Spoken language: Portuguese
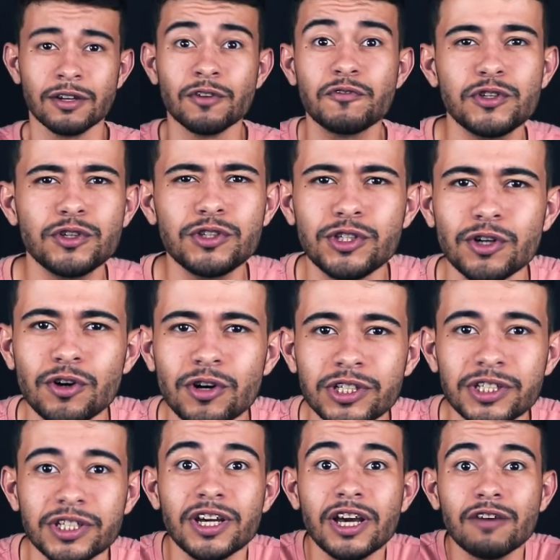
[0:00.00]
No vídeo de
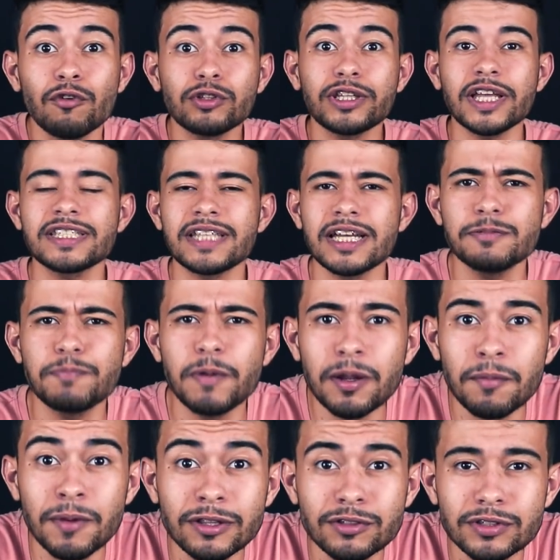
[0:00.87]
hoje, vou testar
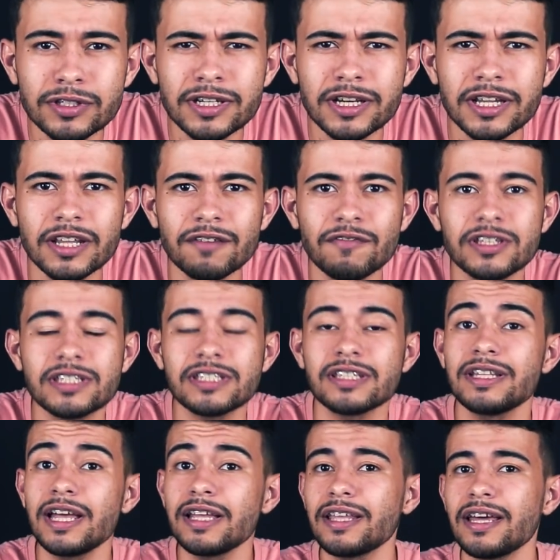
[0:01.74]
experimentos incríveis
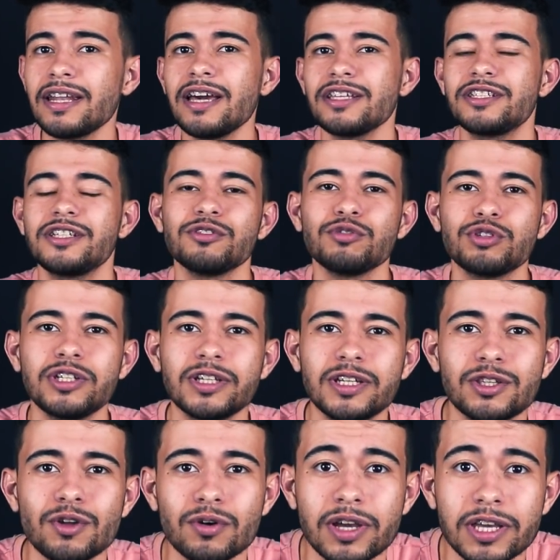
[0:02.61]
da internet e do
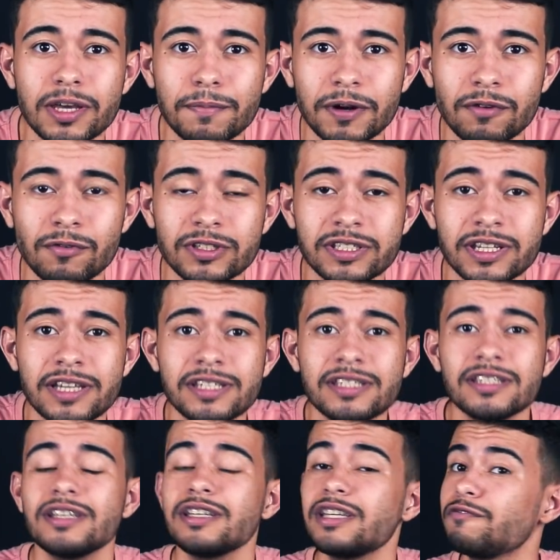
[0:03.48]
TikTok aqui para
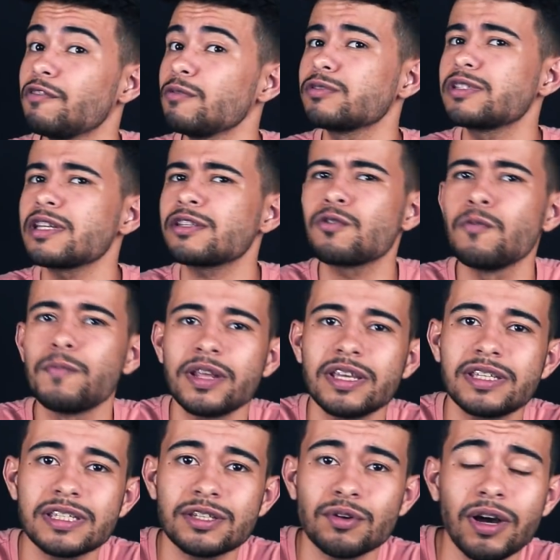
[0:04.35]
vocês e vamos
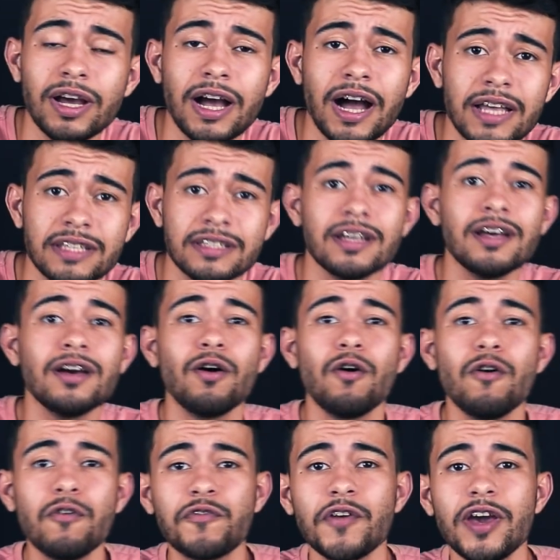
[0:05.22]
descobrir se são reais
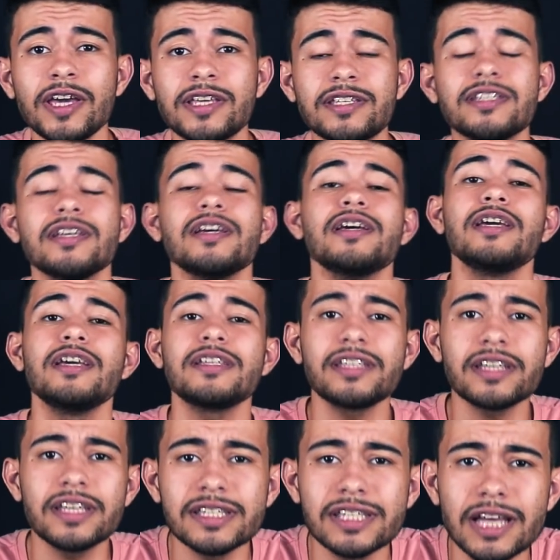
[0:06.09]
ou fakes. E
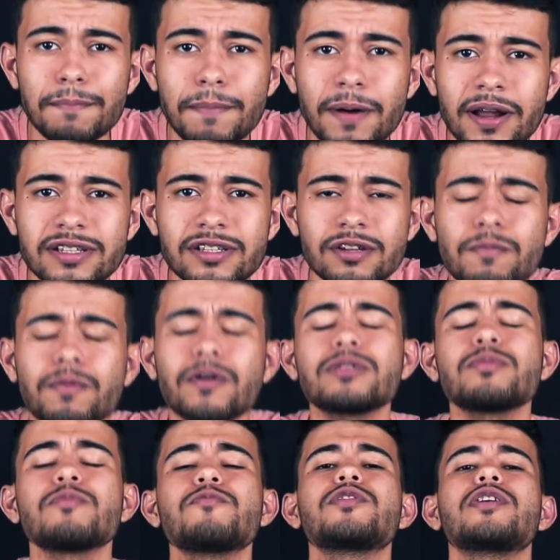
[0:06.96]
se quiser aparecer no
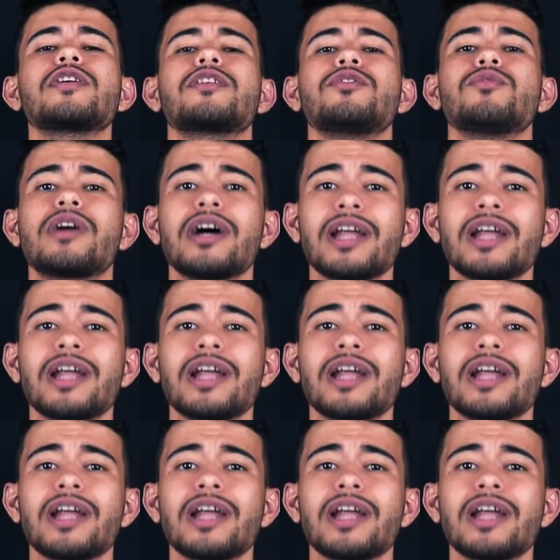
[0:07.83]
próximo vídeo aqui do